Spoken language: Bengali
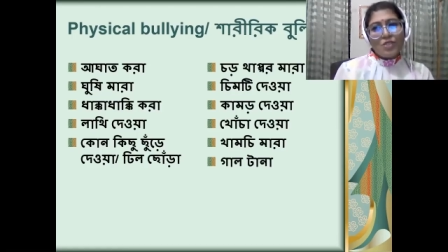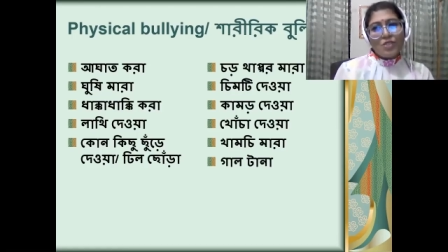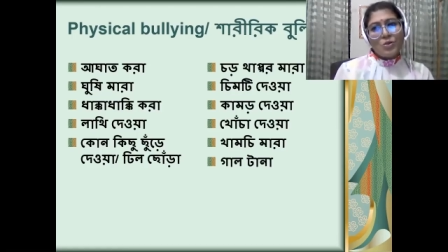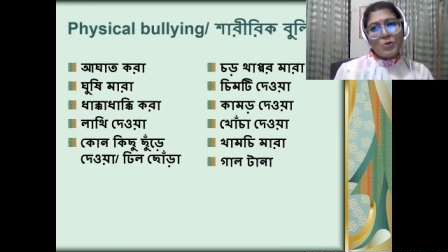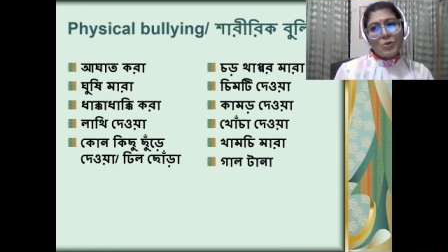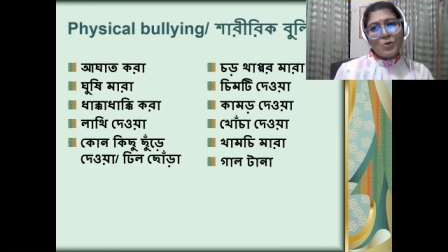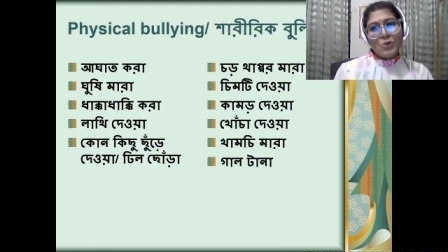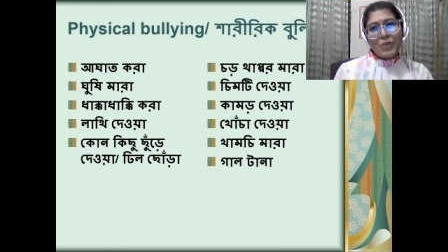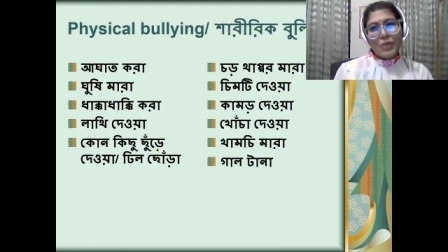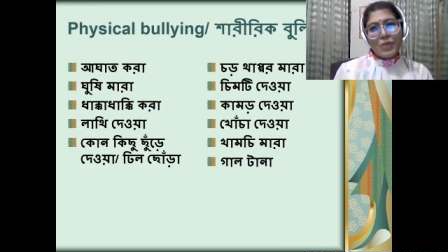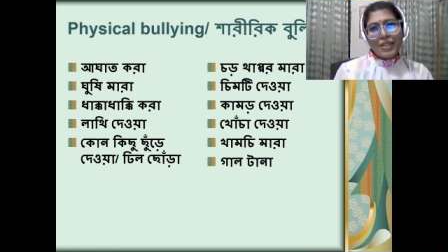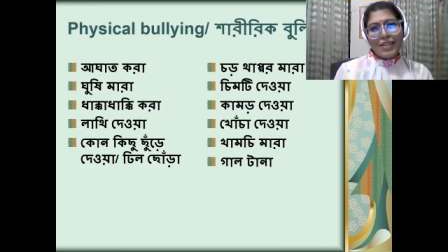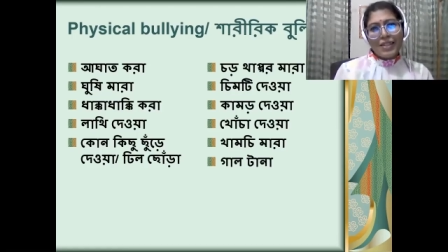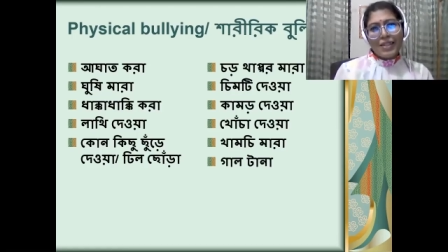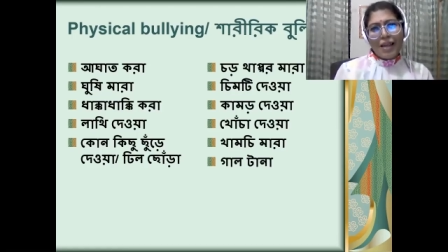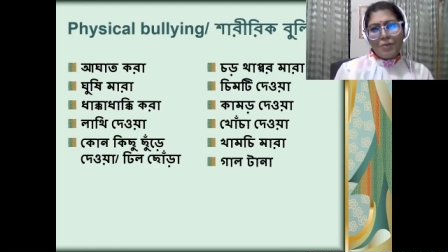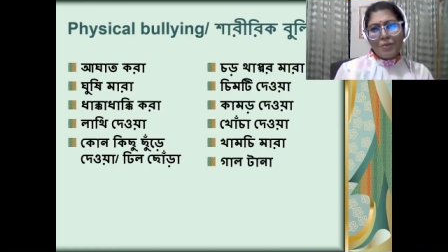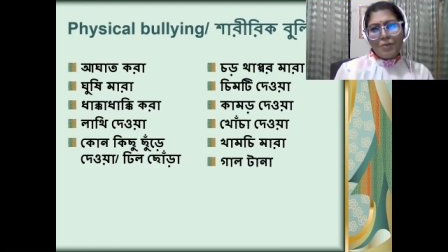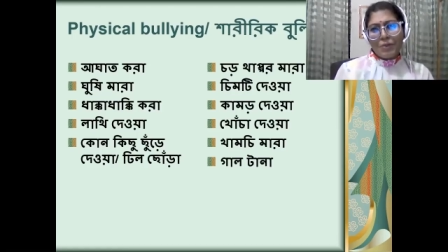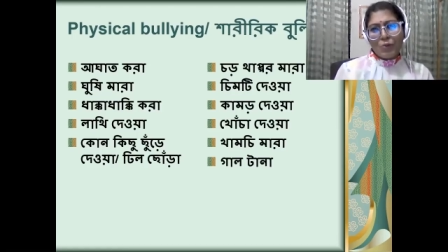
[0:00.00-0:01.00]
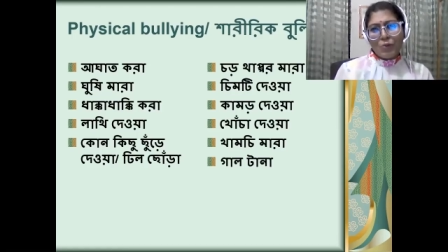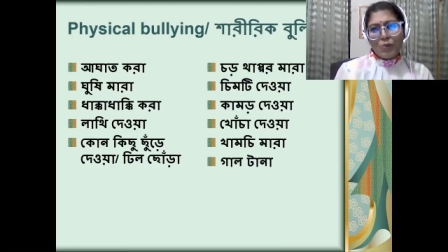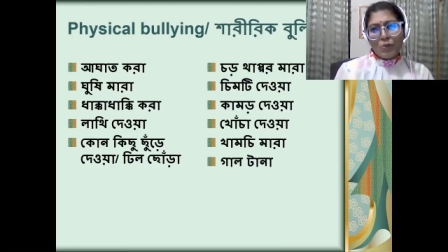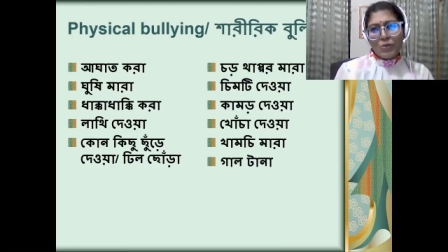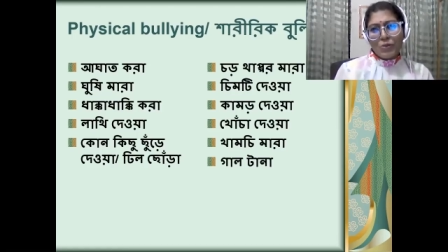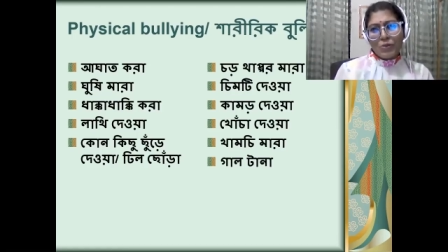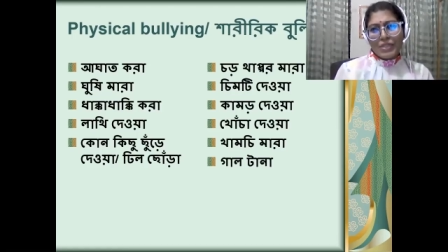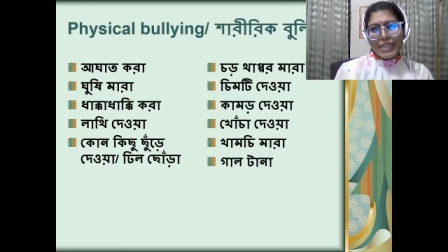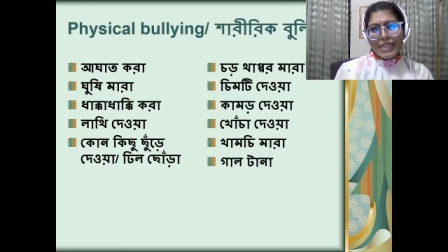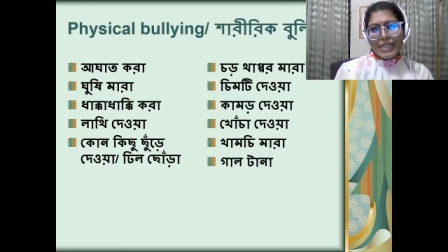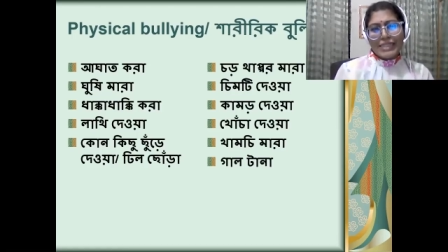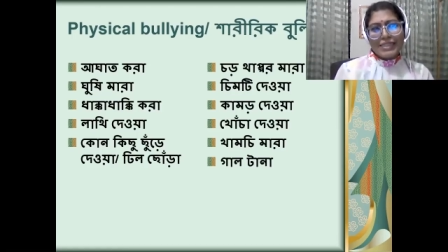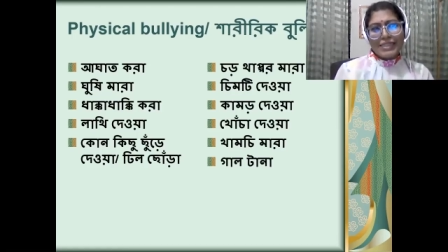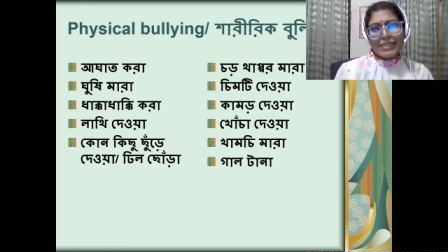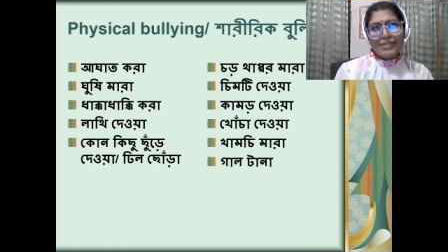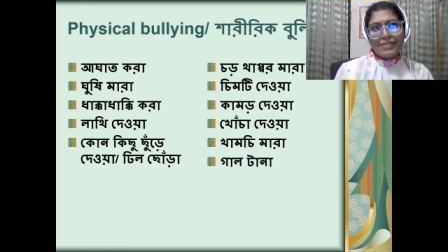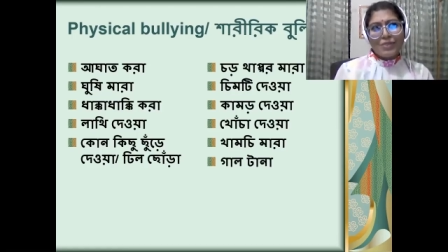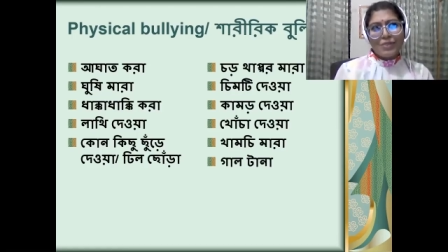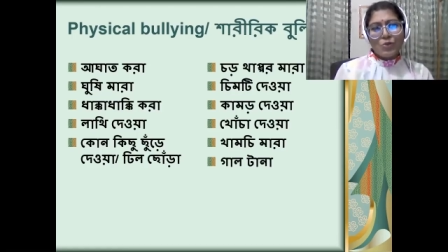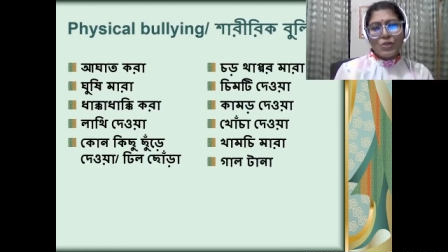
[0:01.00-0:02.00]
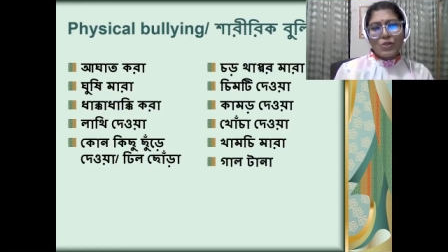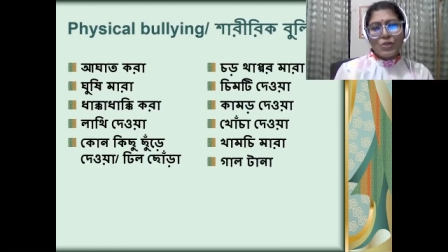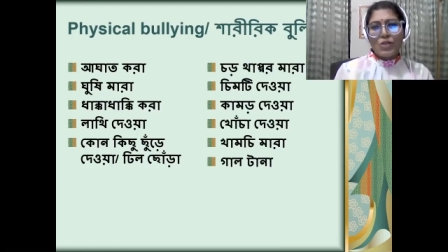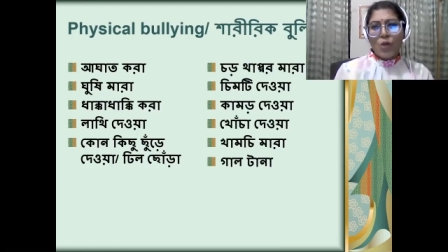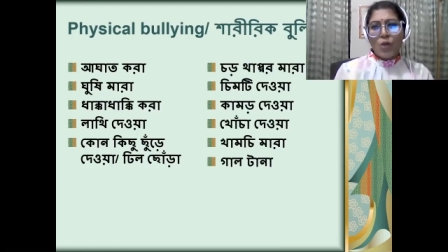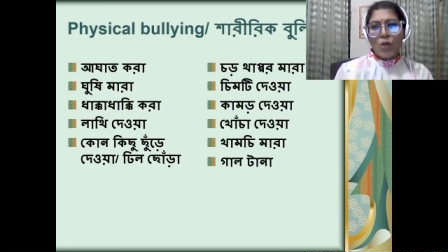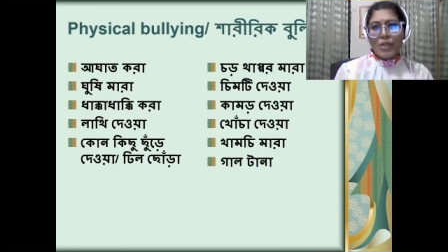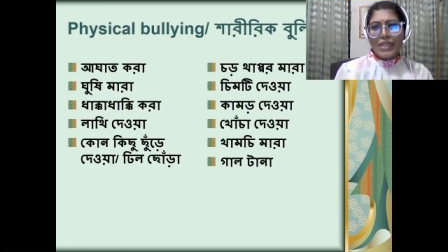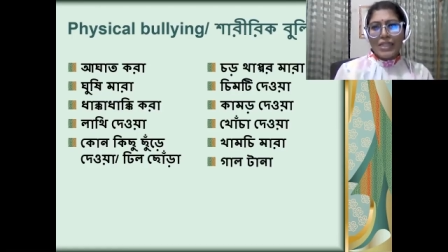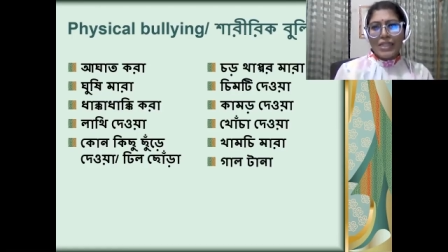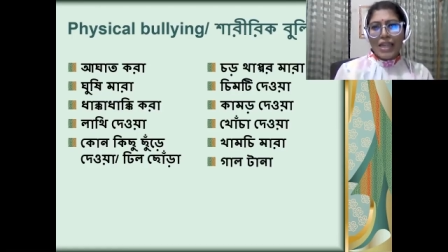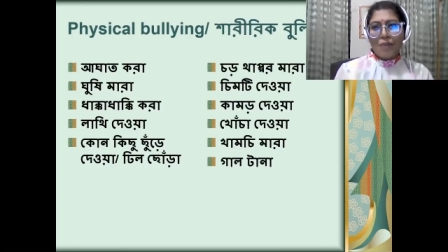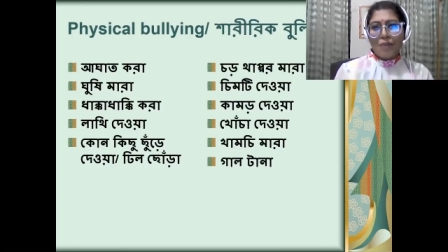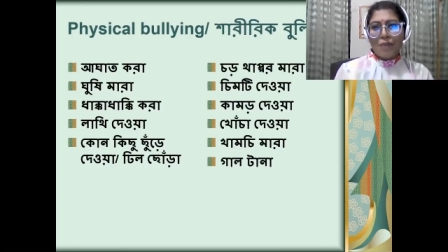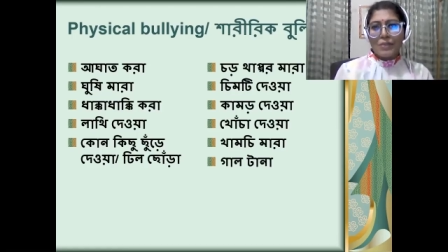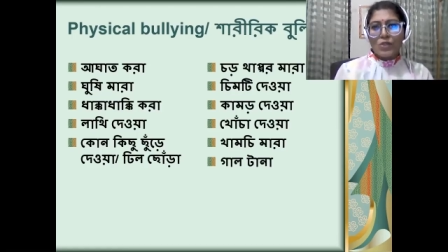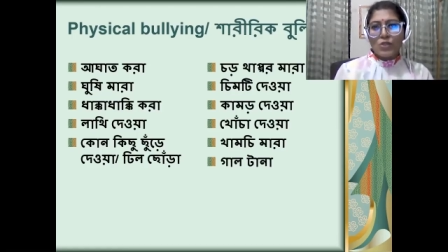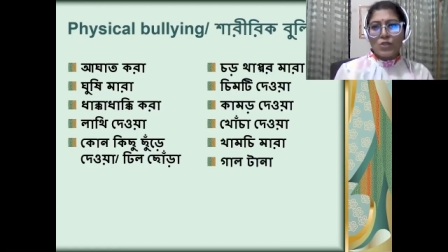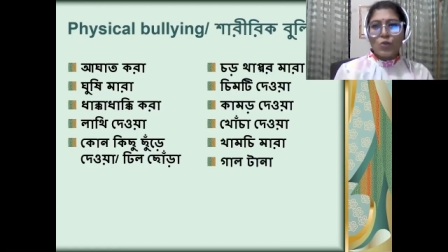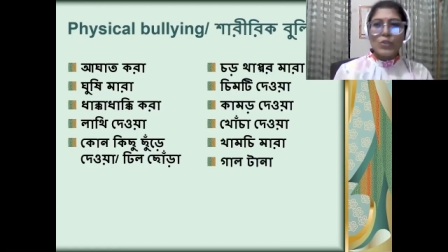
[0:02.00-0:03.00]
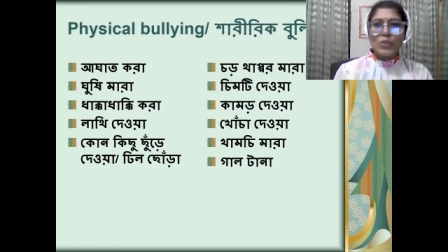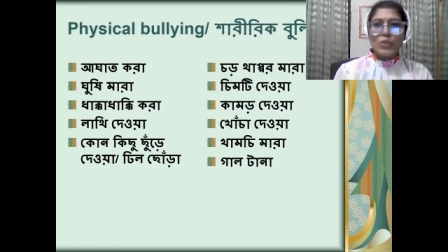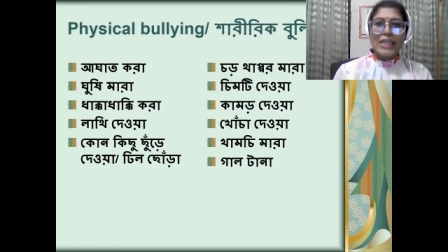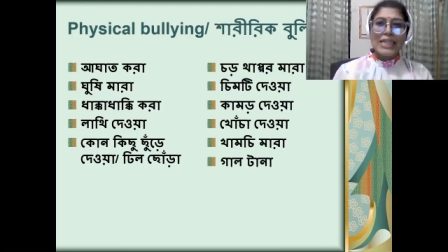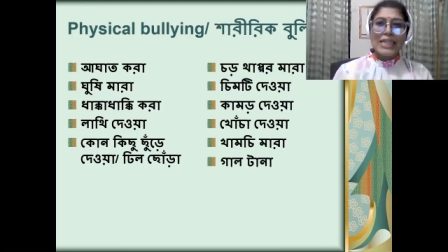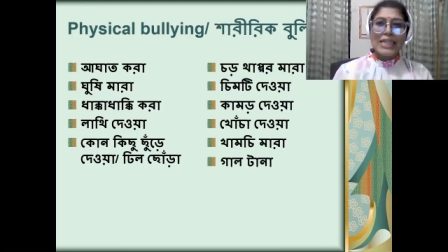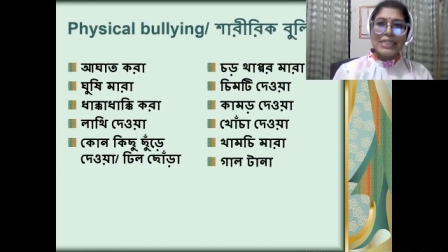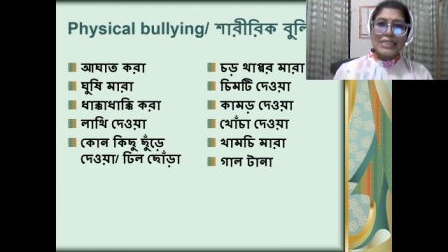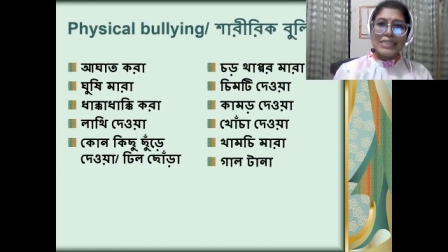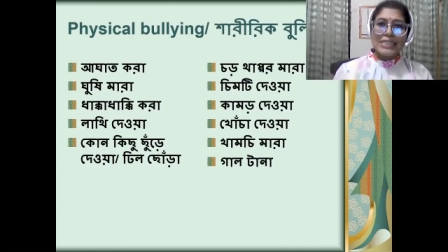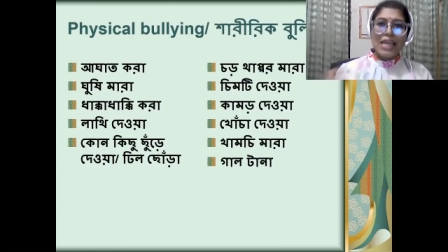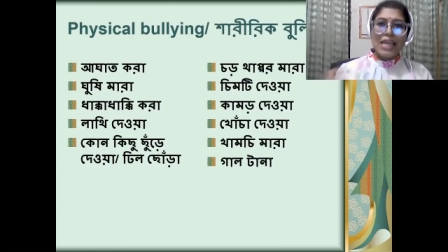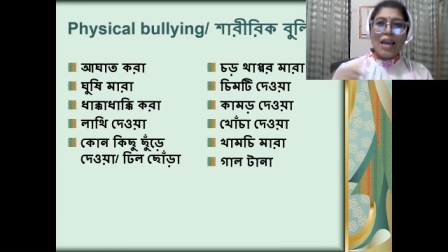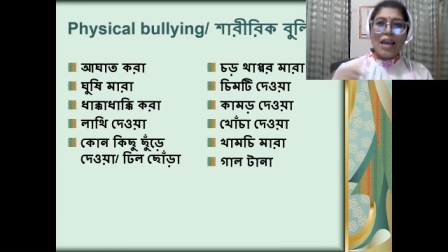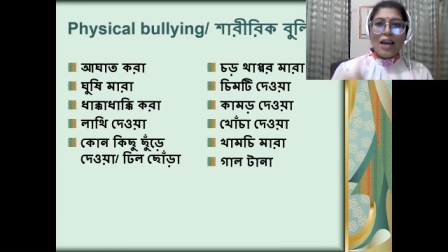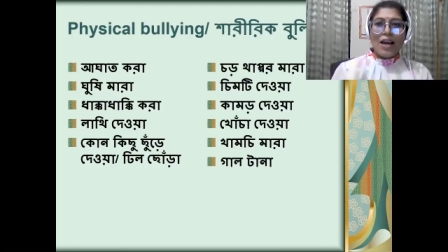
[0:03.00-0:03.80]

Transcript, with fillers: শুধু কি আমি বলবো টিনেজারদের মধ্যে ঘটে আমি তো দেখি যে